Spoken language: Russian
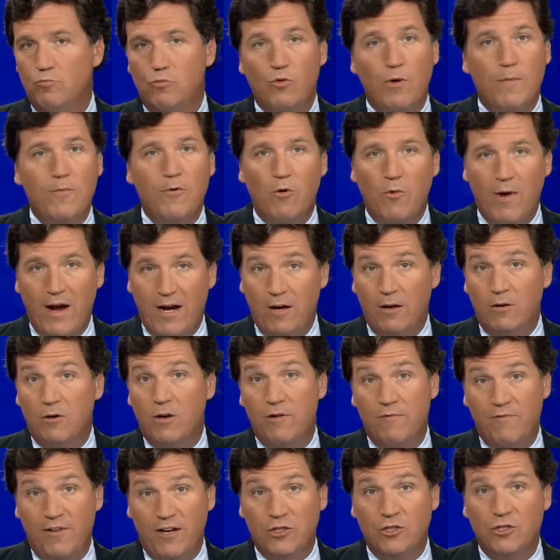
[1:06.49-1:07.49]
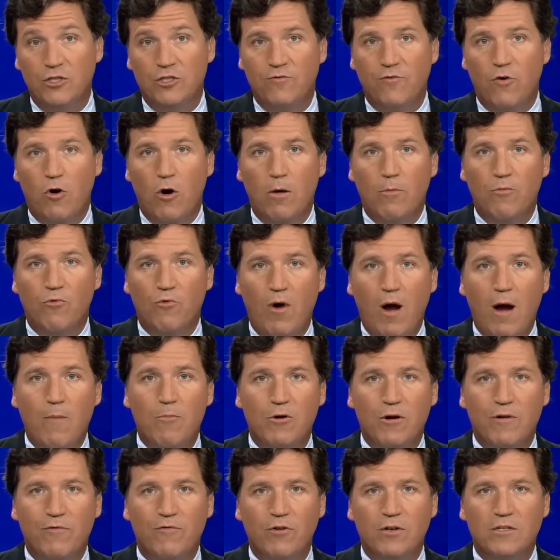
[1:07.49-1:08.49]
множество судимостей, в том
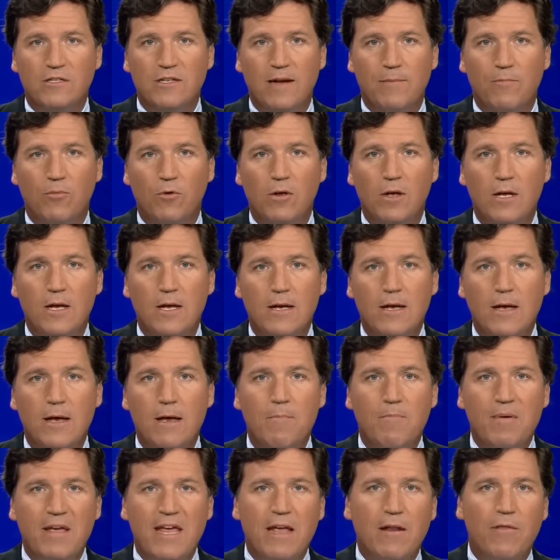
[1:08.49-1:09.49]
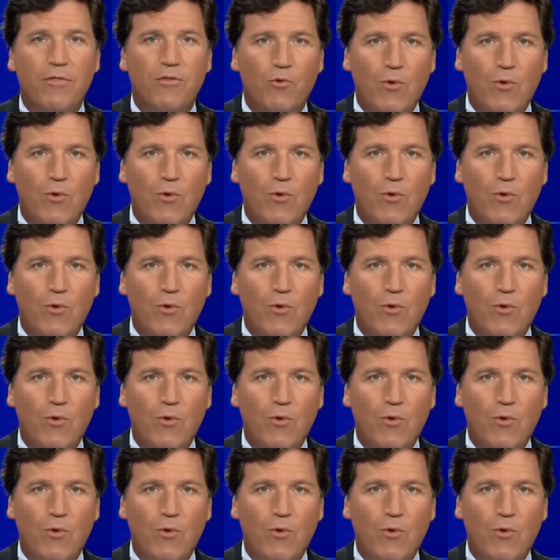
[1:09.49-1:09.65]
числе за вооруженное ограбление,